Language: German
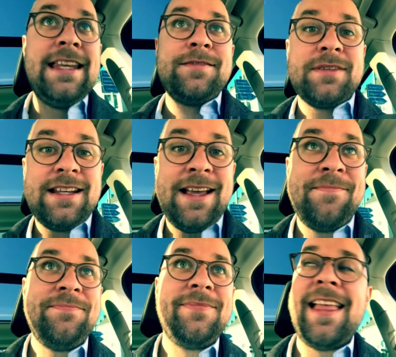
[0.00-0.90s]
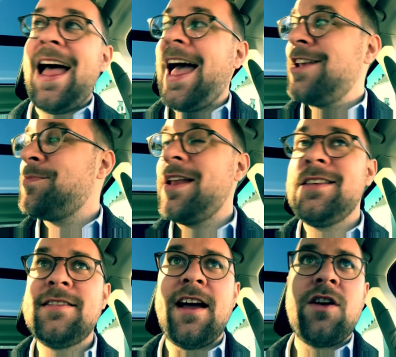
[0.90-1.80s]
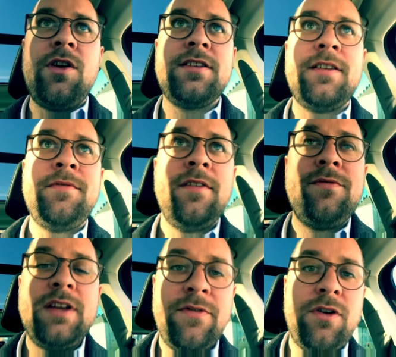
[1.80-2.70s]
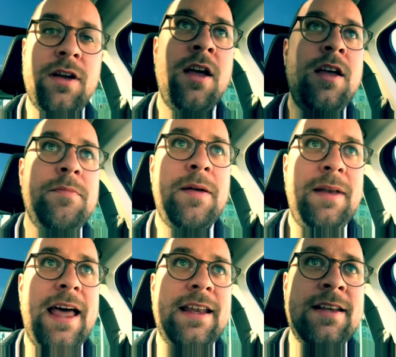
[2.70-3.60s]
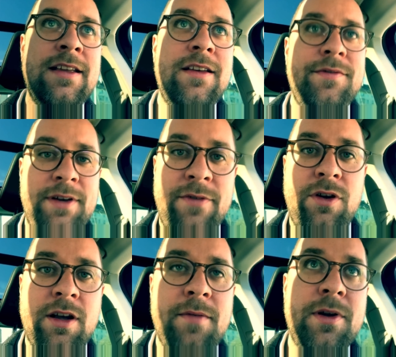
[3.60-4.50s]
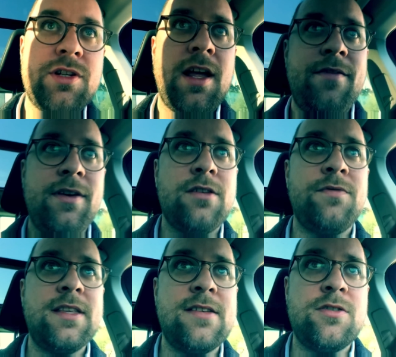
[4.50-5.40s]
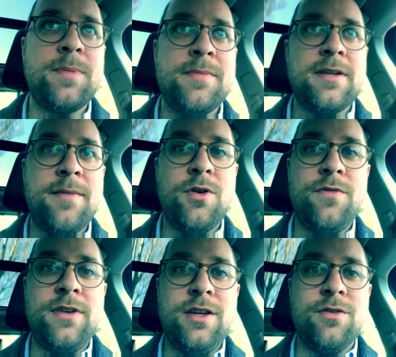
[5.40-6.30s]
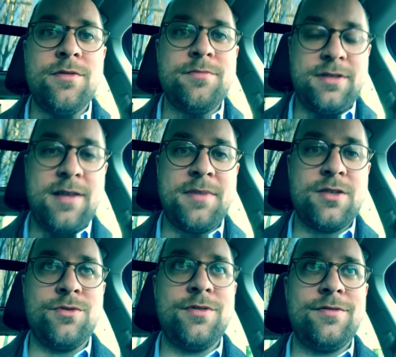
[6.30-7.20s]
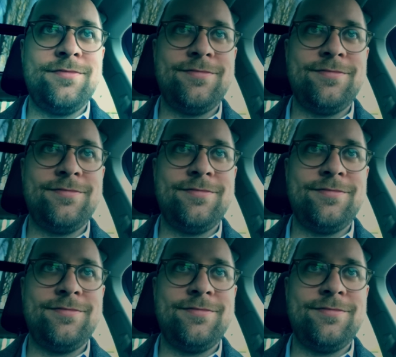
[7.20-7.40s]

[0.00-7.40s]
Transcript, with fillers: In diesem Sinne, einen spannenden Tag heute. Viel Erfolg beim Lernen, viel Erfolg bei Strafrecht und wir sehen uns bald mit einem neuen Video. Bis dahin, macht's gut.